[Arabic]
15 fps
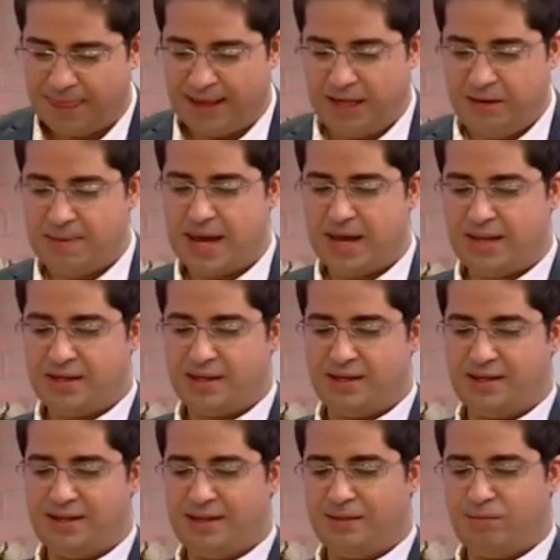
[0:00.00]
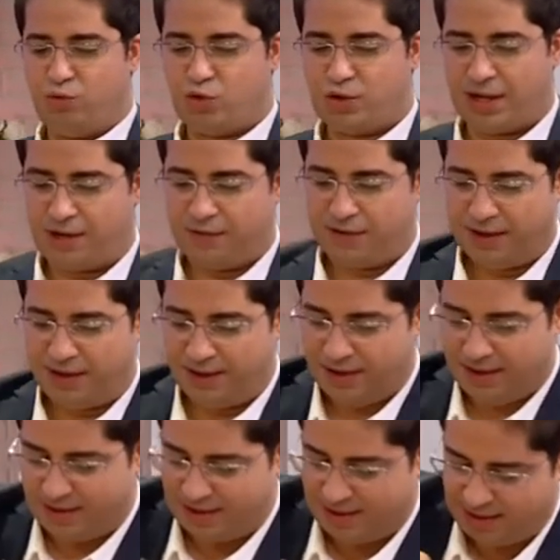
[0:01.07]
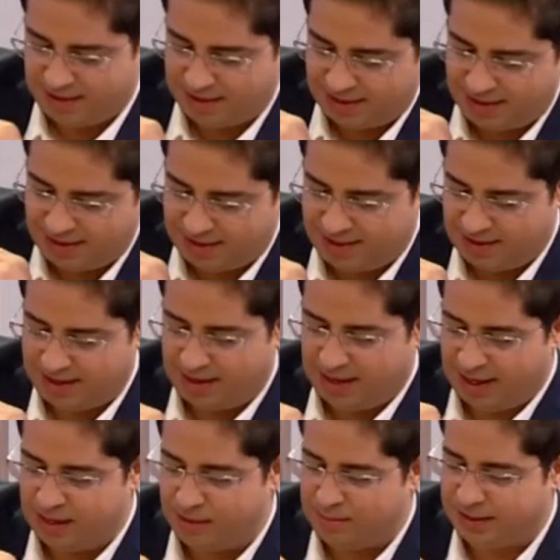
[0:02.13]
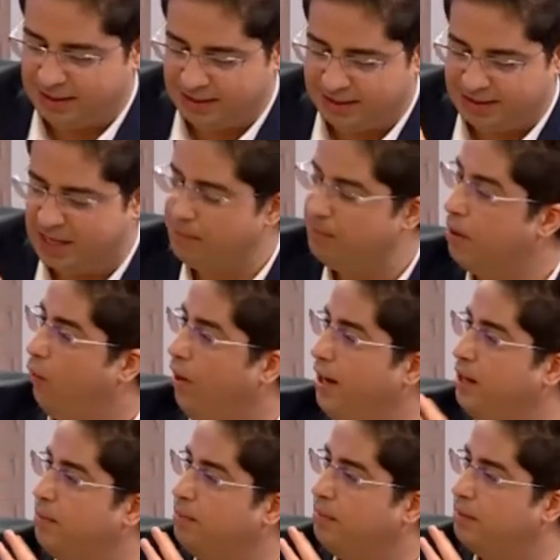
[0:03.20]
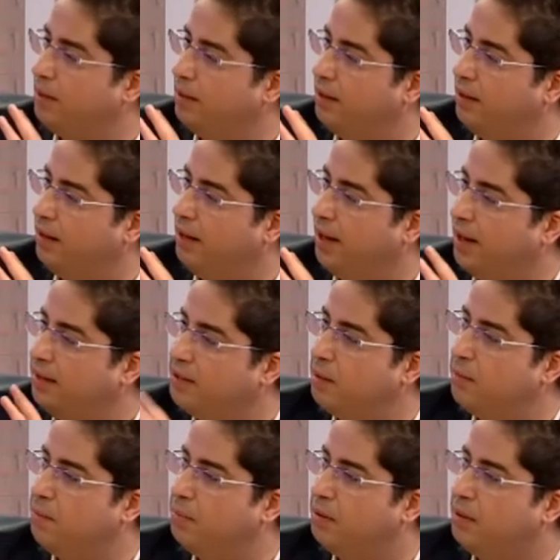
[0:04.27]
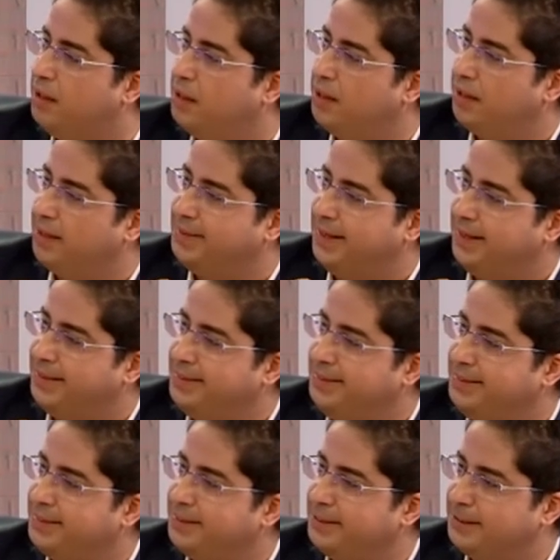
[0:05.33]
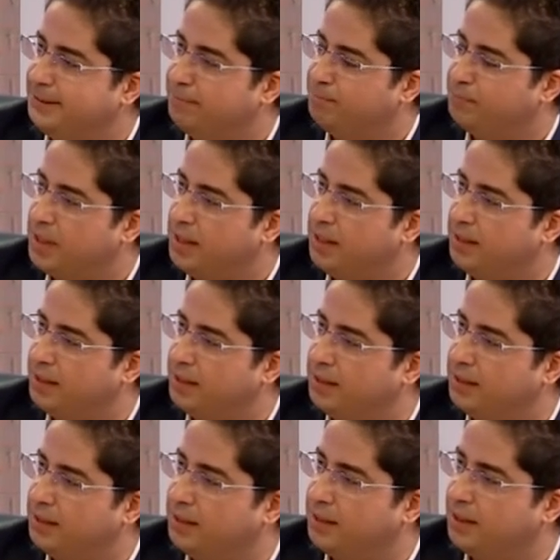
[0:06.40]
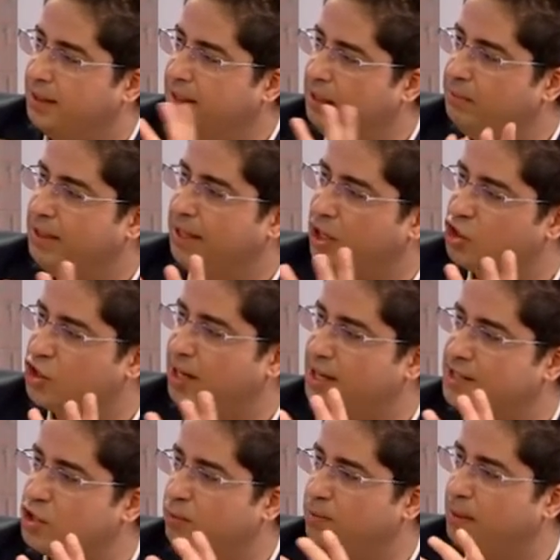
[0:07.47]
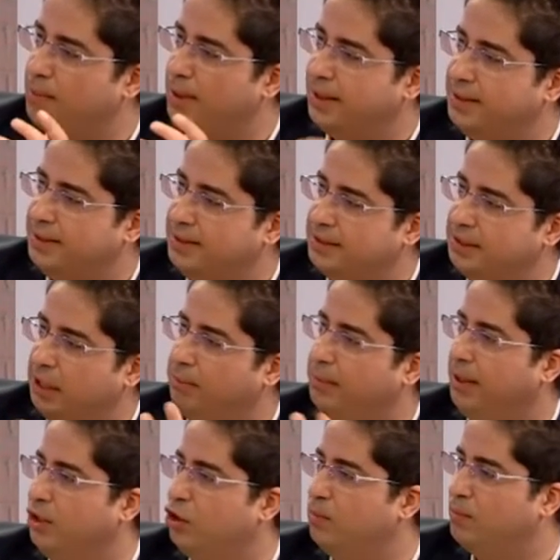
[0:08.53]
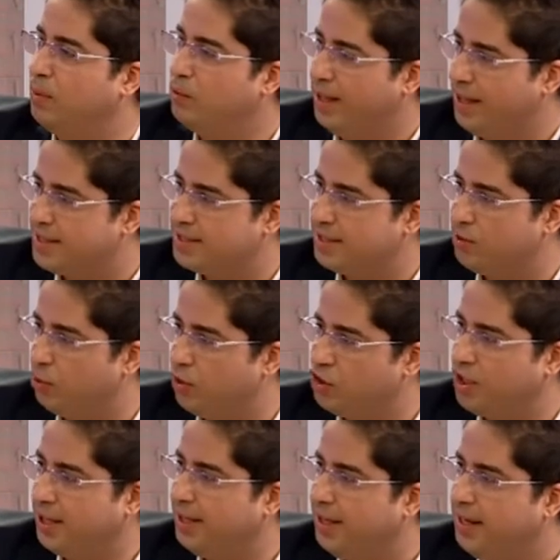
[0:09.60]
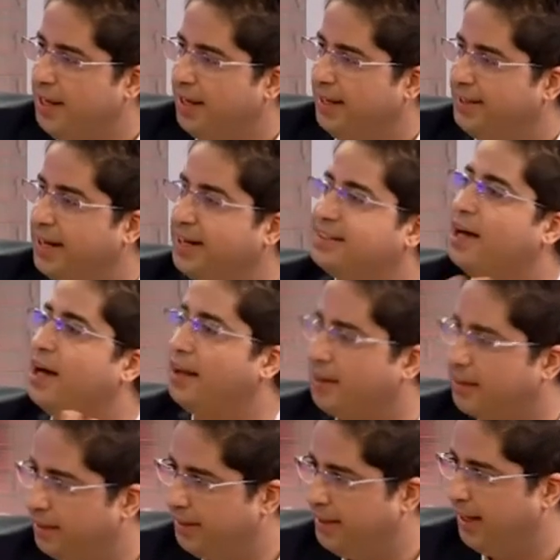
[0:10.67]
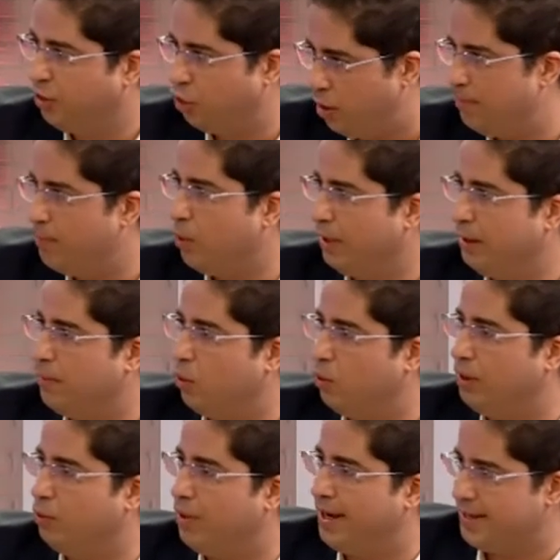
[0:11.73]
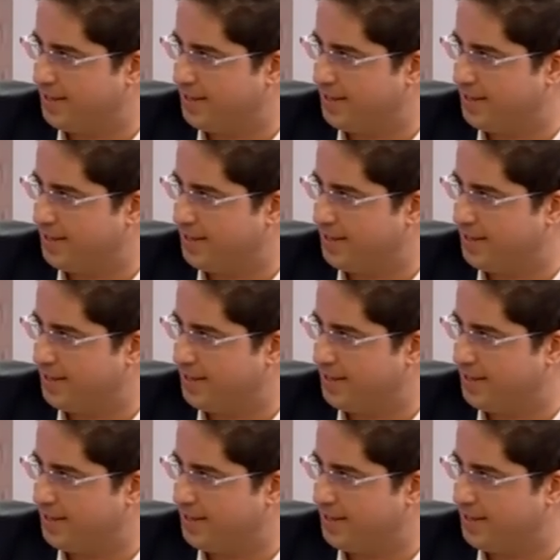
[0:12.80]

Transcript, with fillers: ايمان ابو زرافه عالم الكتابه وعالم الادب يعني قليل من الاشخاص ربما اللي ينعم عليهم مولى عز وجل يختار اللي عندهم موهبه وهوايه